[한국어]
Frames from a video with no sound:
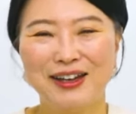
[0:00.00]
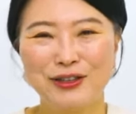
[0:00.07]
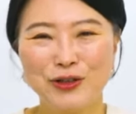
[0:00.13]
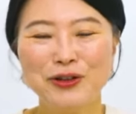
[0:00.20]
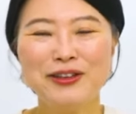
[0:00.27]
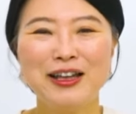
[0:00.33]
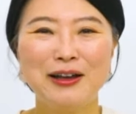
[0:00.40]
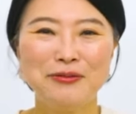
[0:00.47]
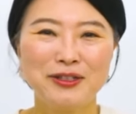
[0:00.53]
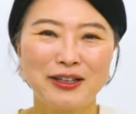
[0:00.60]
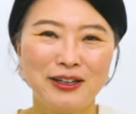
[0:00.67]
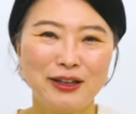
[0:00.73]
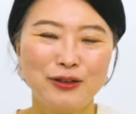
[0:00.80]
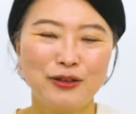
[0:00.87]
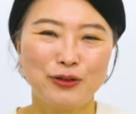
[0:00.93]
저는 다음
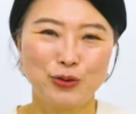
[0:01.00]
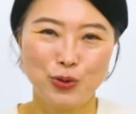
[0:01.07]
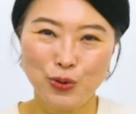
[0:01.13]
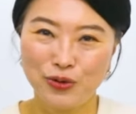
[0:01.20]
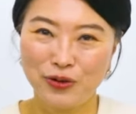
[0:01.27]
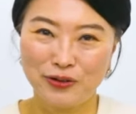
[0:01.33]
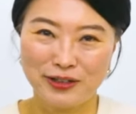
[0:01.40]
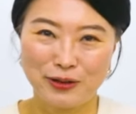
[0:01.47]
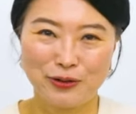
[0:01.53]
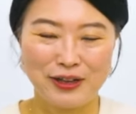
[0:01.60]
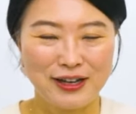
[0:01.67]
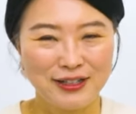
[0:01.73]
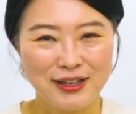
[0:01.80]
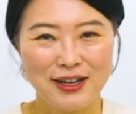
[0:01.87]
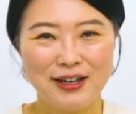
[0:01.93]
시간에 좋은 영상으로
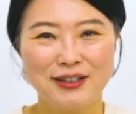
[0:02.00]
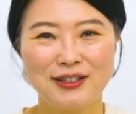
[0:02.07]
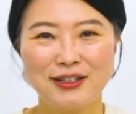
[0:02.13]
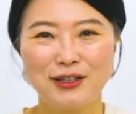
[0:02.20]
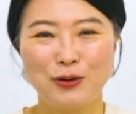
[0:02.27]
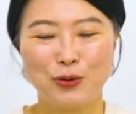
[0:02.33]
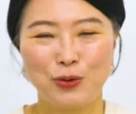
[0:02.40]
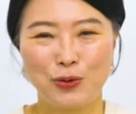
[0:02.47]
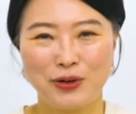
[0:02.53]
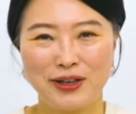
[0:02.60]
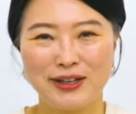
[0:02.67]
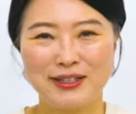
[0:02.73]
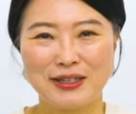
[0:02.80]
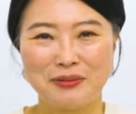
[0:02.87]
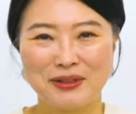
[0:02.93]
다시 찾아오도록
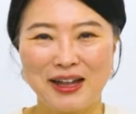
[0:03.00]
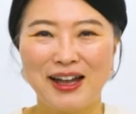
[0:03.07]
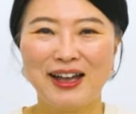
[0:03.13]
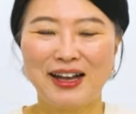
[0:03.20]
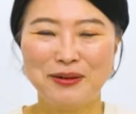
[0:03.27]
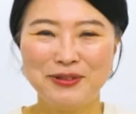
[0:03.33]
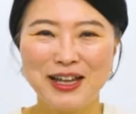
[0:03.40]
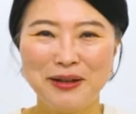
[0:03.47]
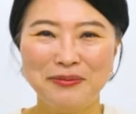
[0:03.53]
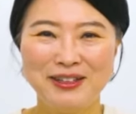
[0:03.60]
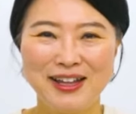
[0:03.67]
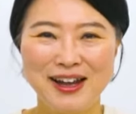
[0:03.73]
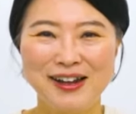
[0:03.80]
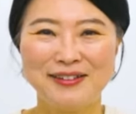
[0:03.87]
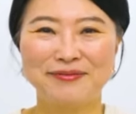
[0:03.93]
하겠습니다.
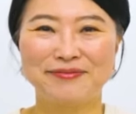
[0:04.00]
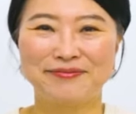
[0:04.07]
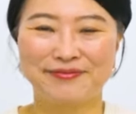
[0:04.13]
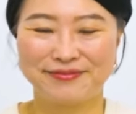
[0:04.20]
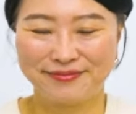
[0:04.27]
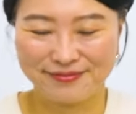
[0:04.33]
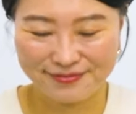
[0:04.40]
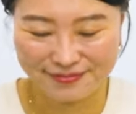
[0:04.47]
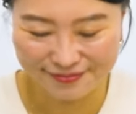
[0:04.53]
감사합니다.